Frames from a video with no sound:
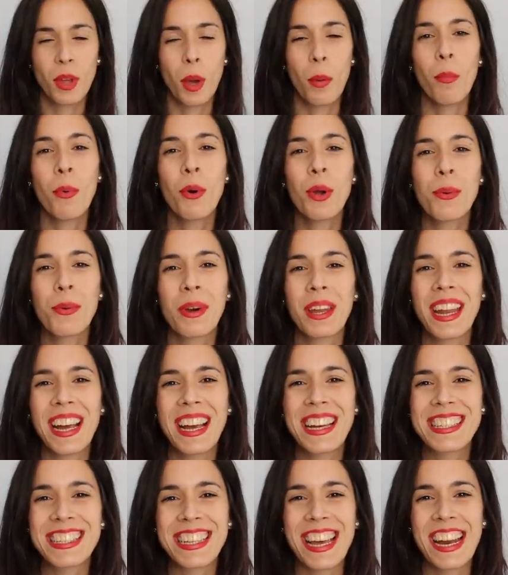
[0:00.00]
Muy
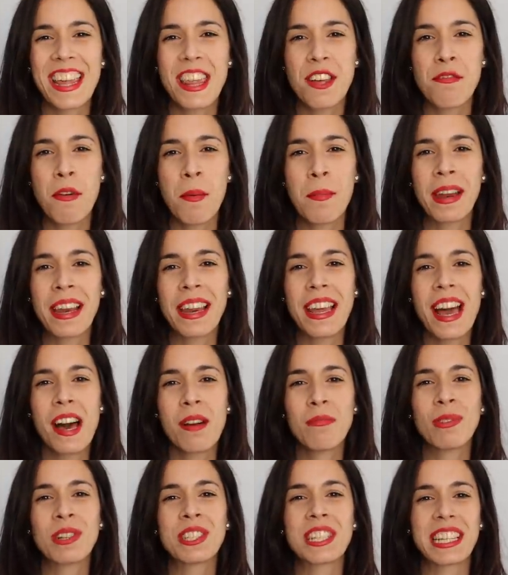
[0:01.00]
buenas querida
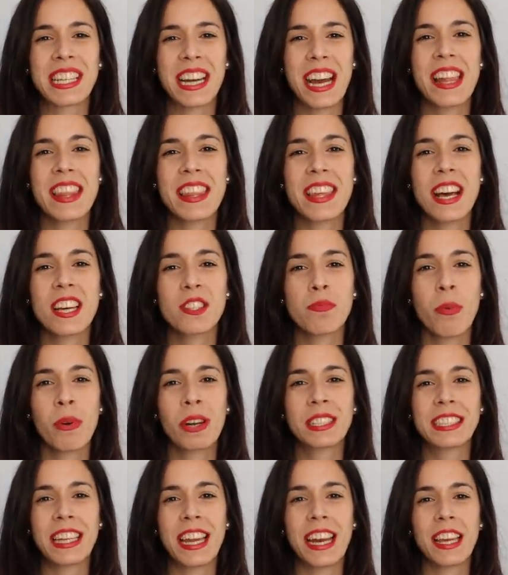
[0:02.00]
familia, muchas gracias por
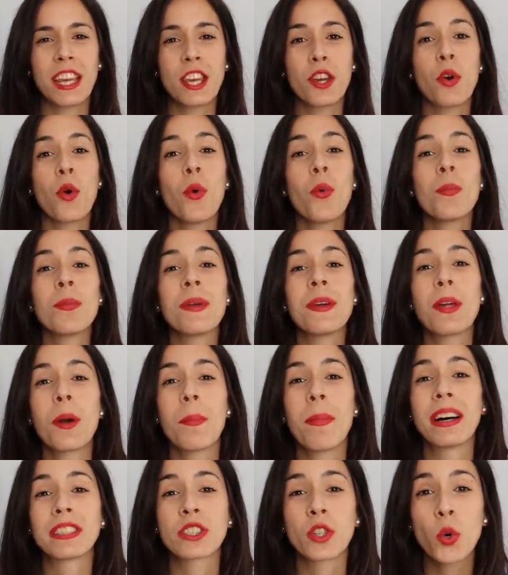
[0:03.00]
estar aquí un vídeo
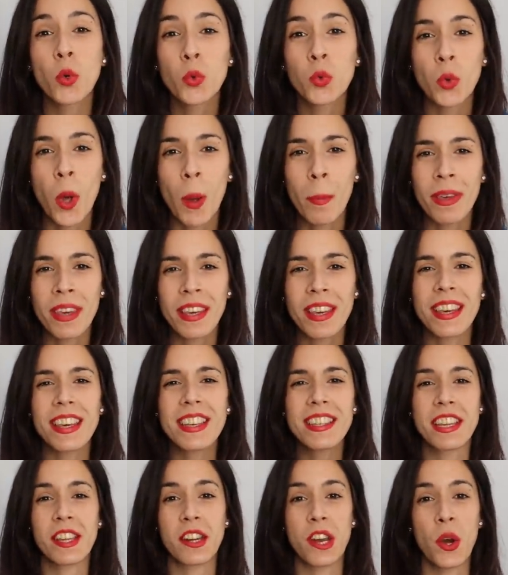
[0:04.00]
más junto a mí
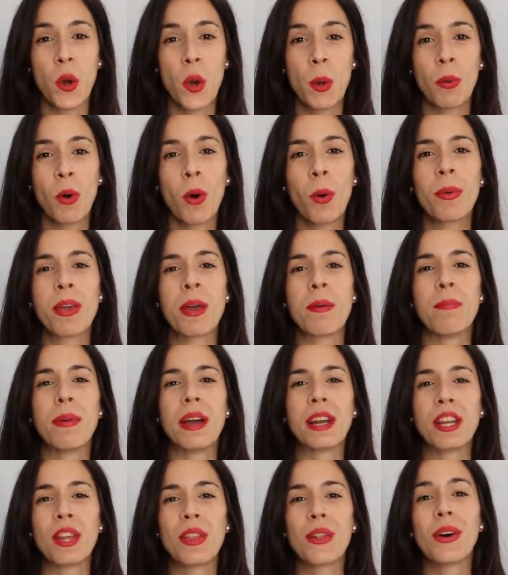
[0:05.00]
y si eres nuevo
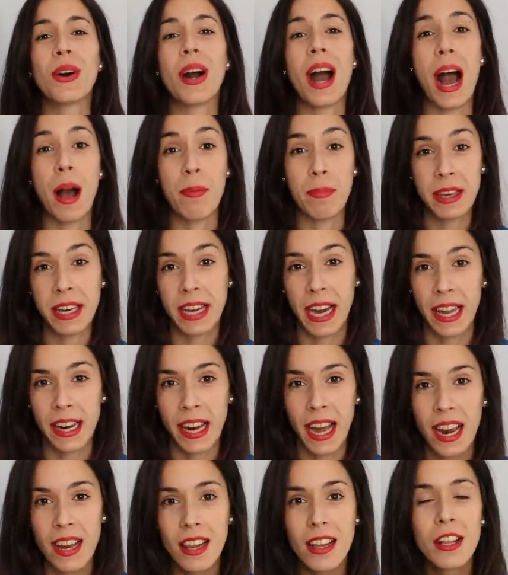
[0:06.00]
bienvenido a mi
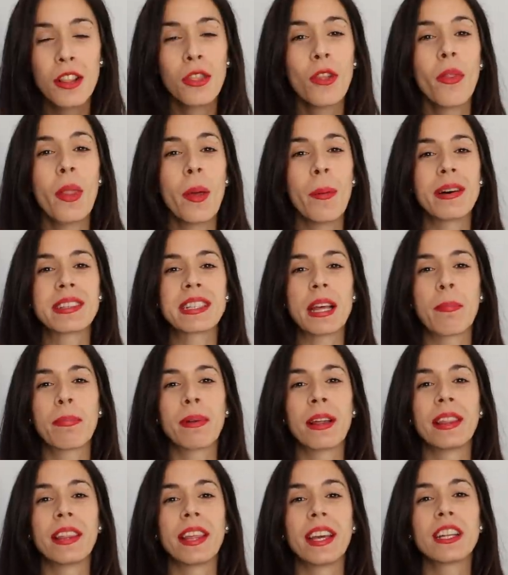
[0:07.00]
canal donde vas a
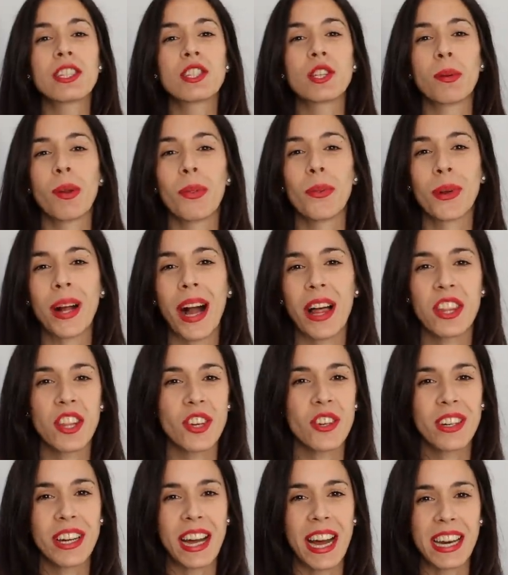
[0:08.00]
aprender sobre
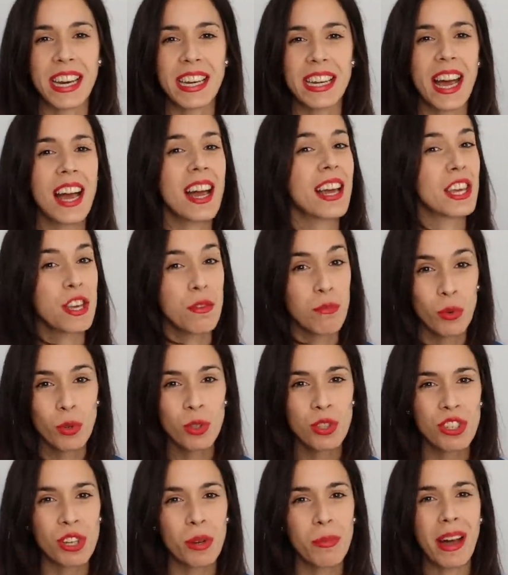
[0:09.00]
educación canina y mucho